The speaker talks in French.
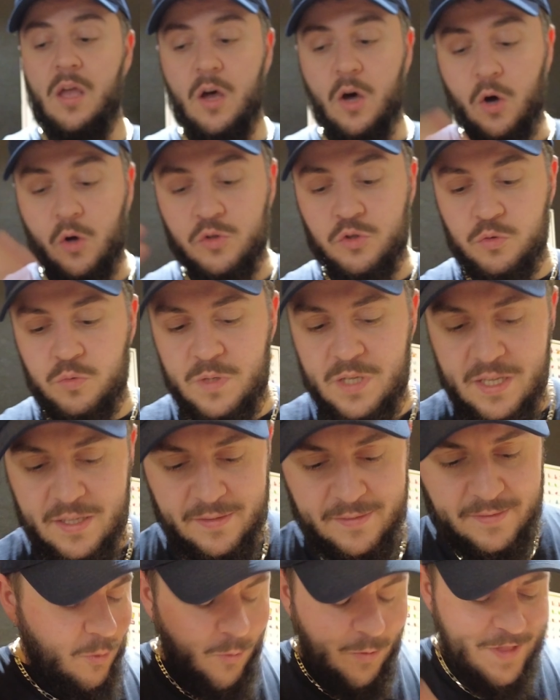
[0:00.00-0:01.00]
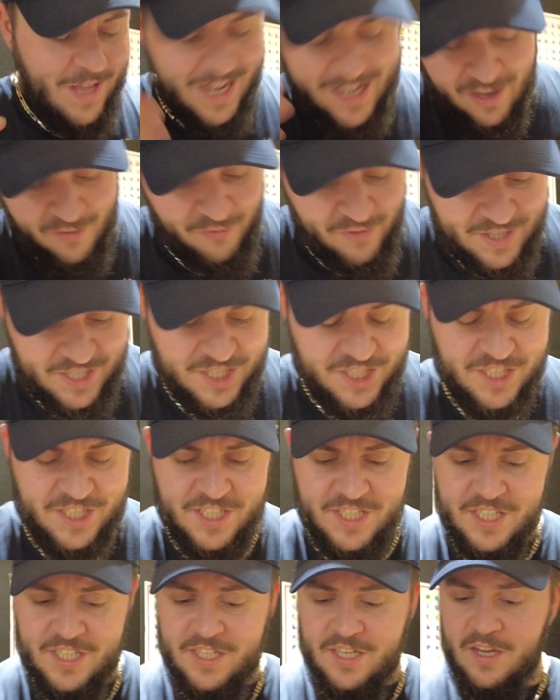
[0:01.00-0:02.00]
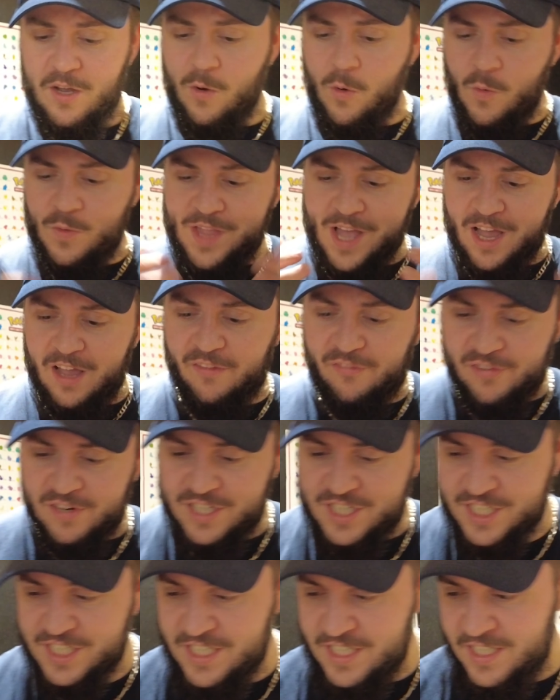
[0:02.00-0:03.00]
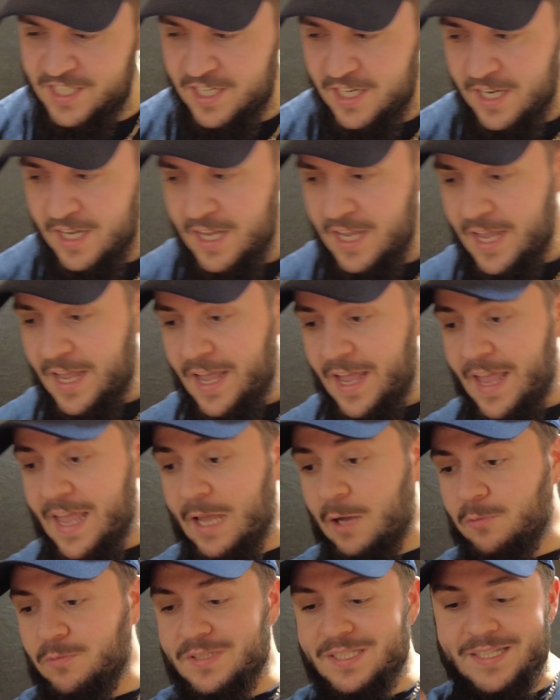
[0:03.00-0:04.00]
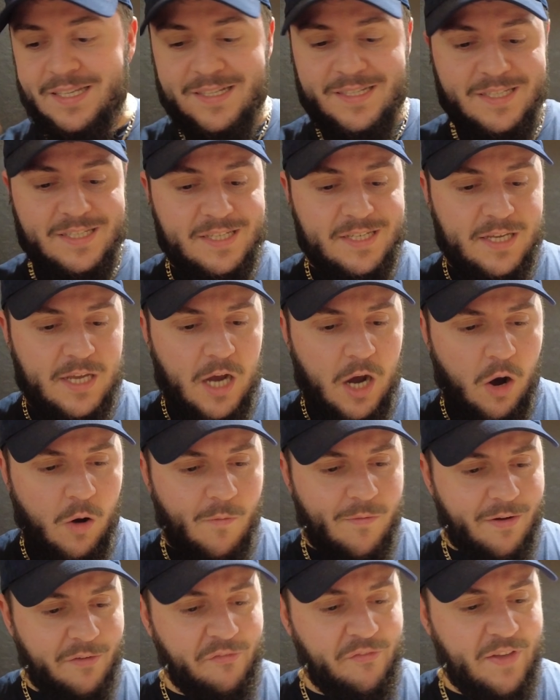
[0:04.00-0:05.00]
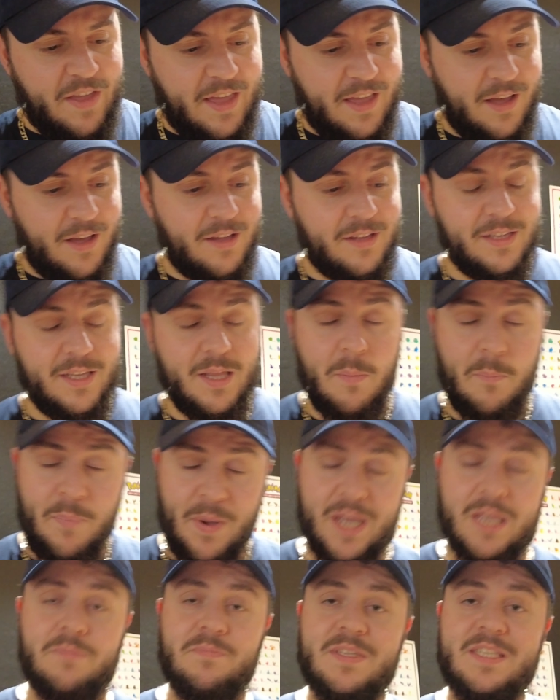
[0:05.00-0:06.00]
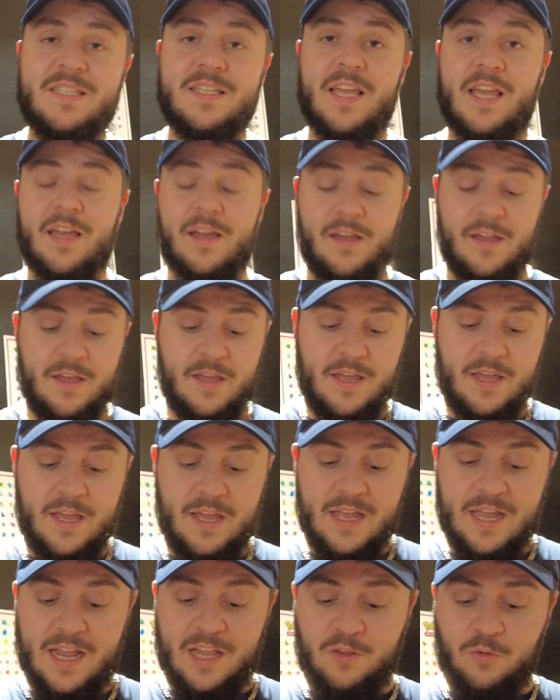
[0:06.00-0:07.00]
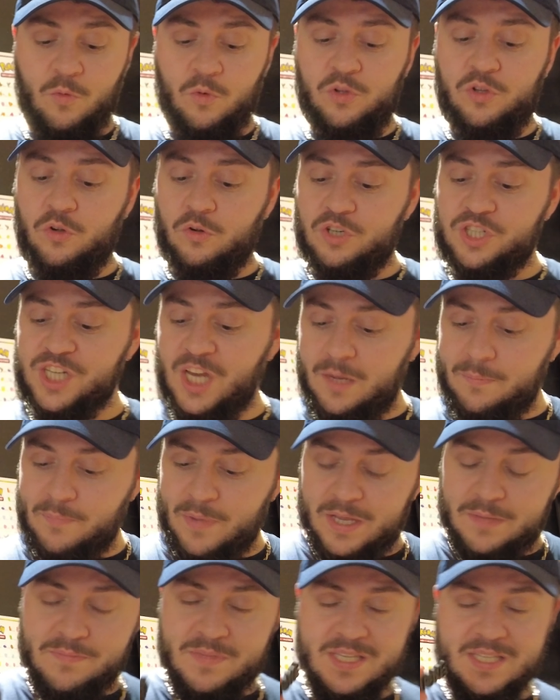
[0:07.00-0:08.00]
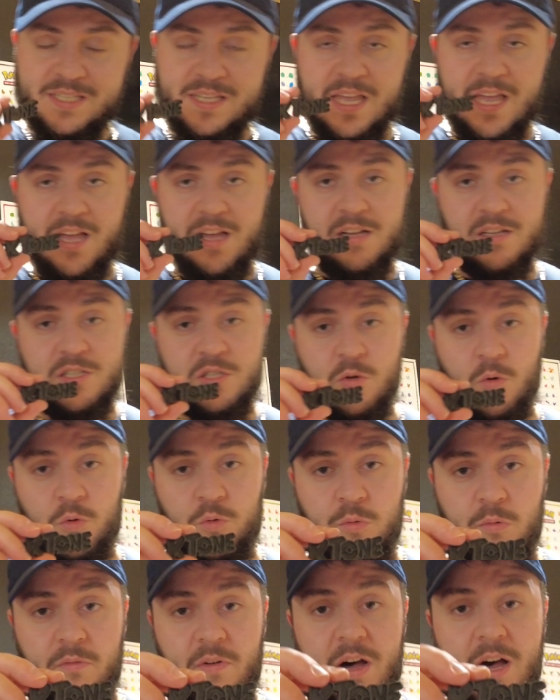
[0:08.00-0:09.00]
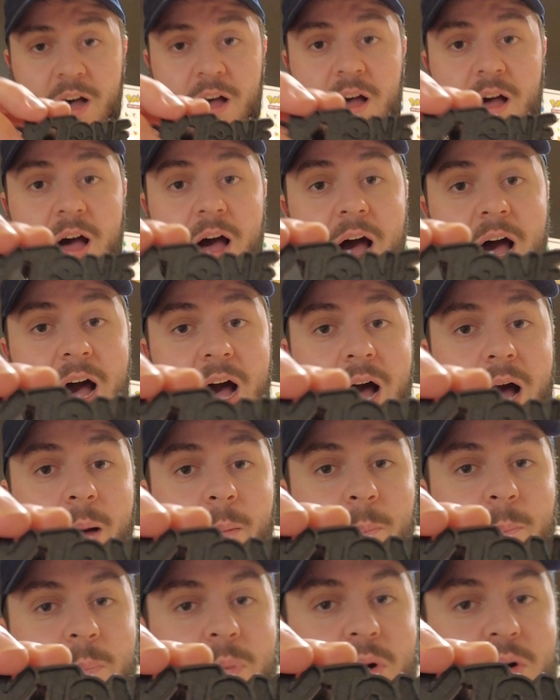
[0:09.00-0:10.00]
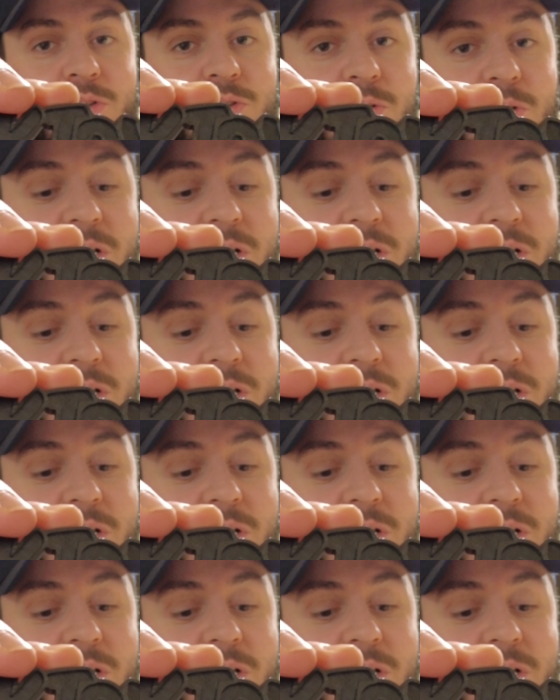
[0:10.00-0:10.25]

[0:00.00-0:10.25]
Ensuite, on a réfléchi, on a réfléchi, et on s'est dit, on va faire des packs mystères. Et donc, dans chaque pack mystère se retrouvera un porte